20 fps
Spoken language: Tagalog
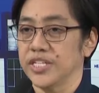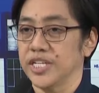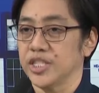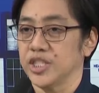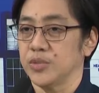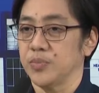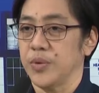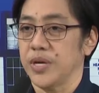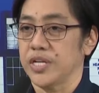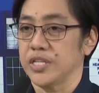and
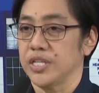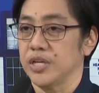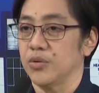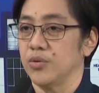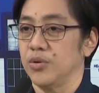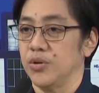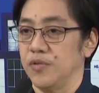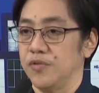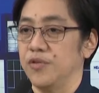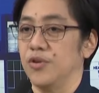respect
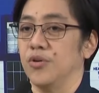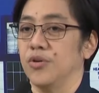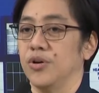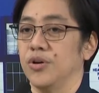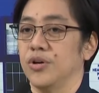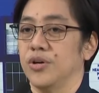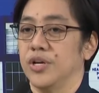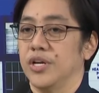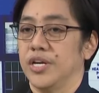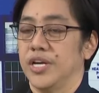the rule of law.
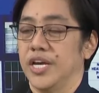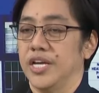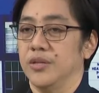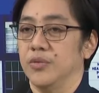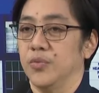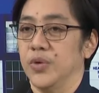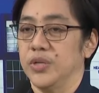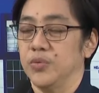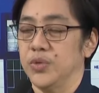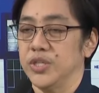
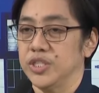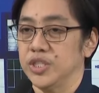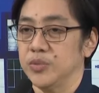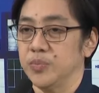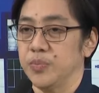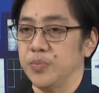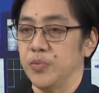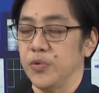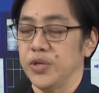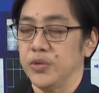And when we
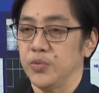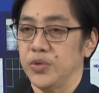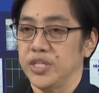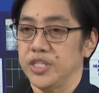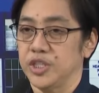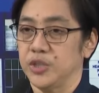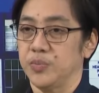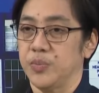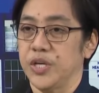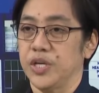when
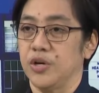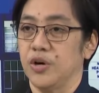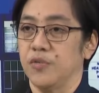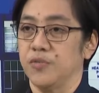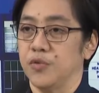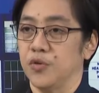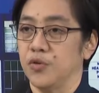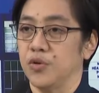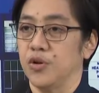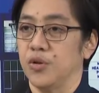we speak
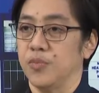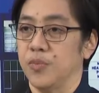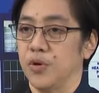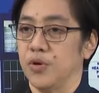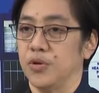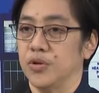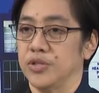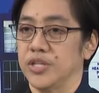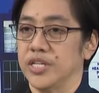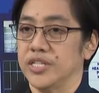of rule of
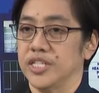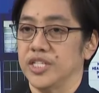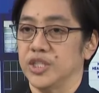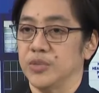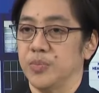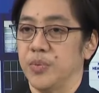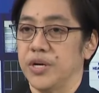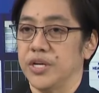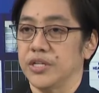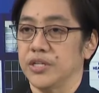law, that
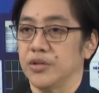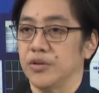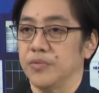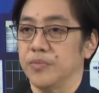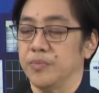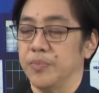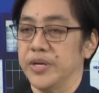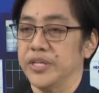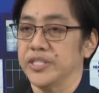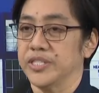is part
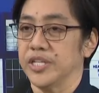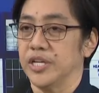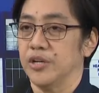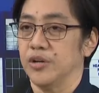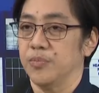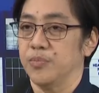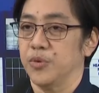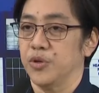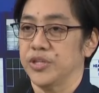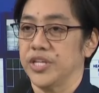of
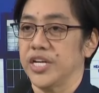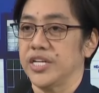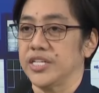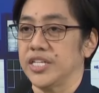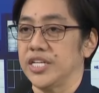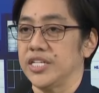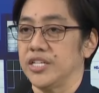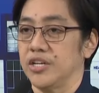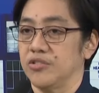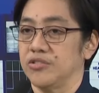parcel of
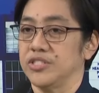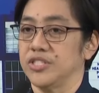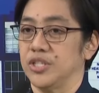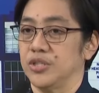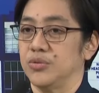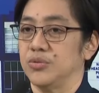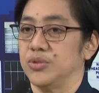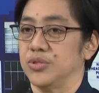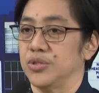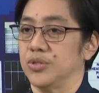protecting the
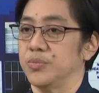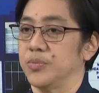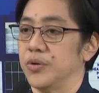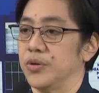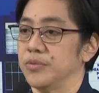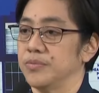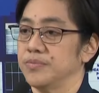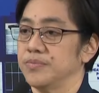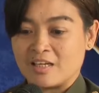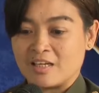constitution
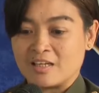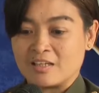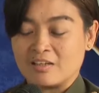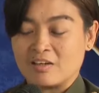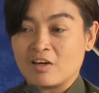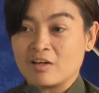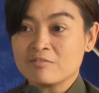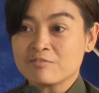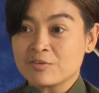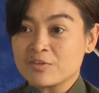po. Ang
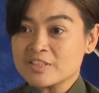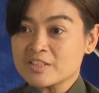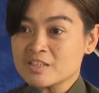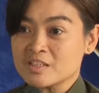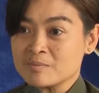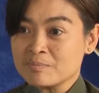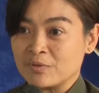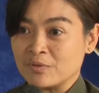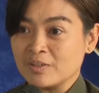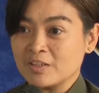armed
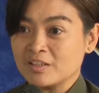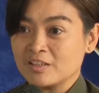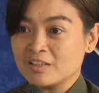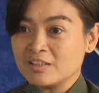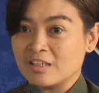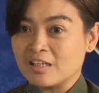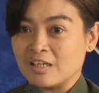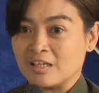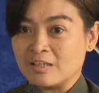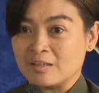forces po,
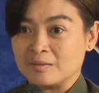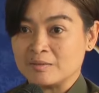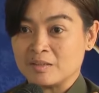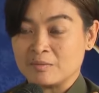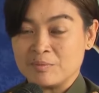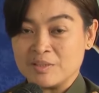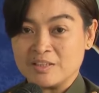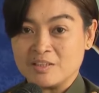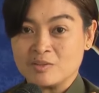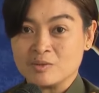uh, ah,
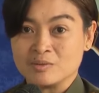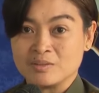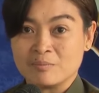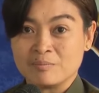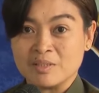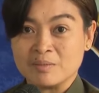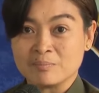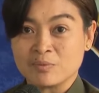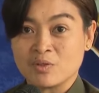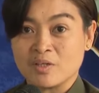nagbitiw
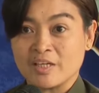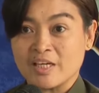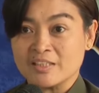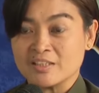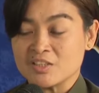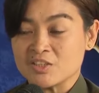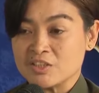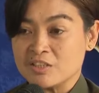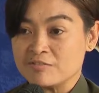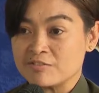naman po ang
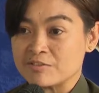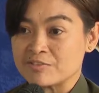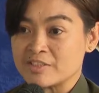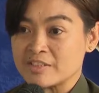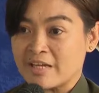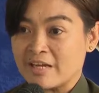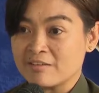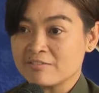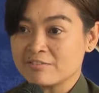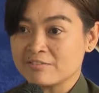ating chief of
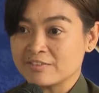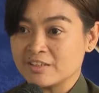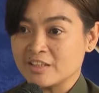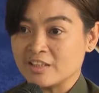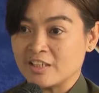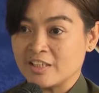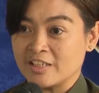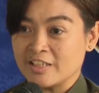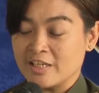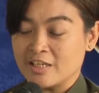staff
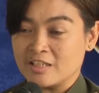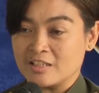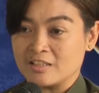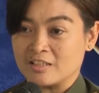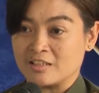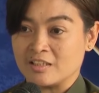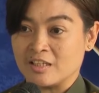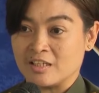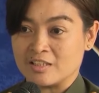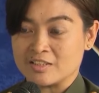ng
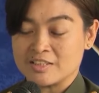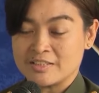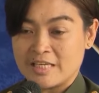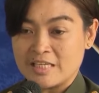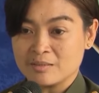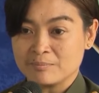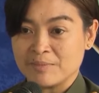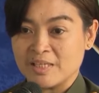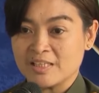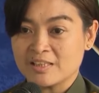kanyang uh, ah,
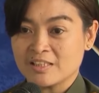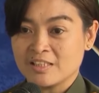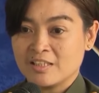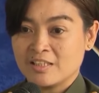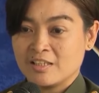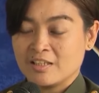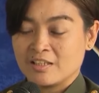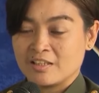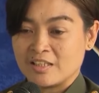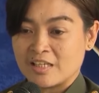statement
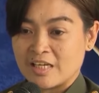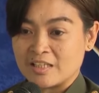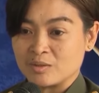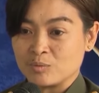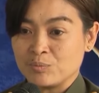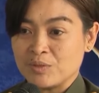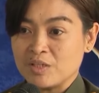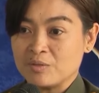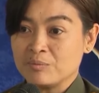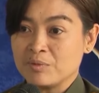that
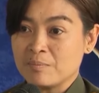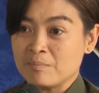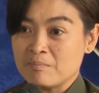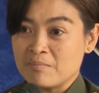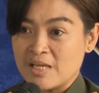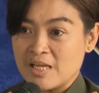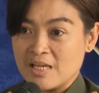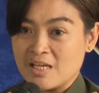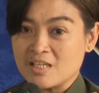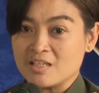we
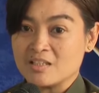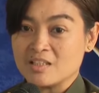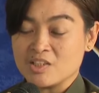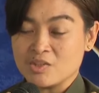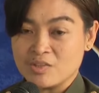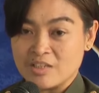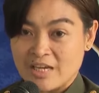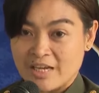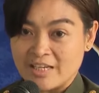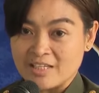remain
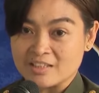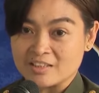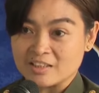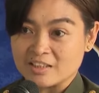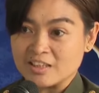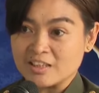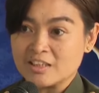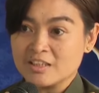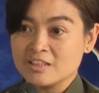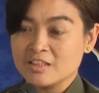
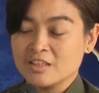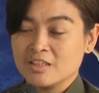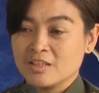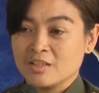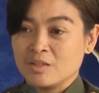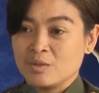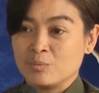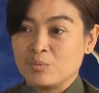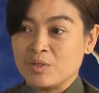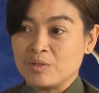united,
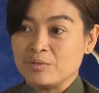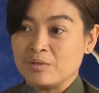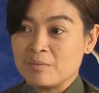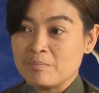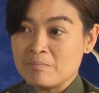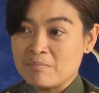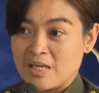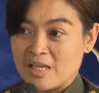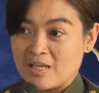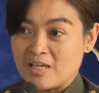we
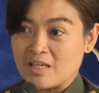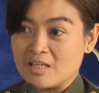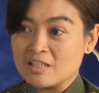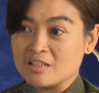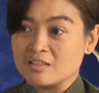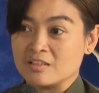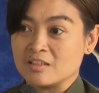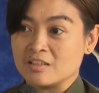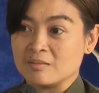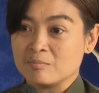
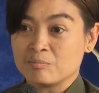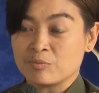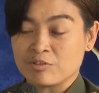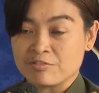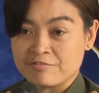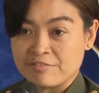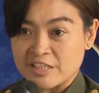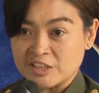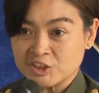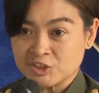remain
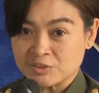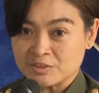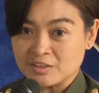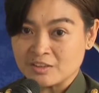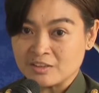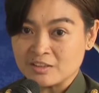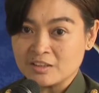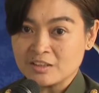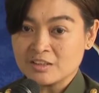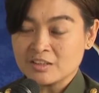
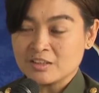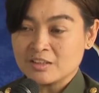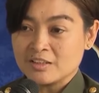professional,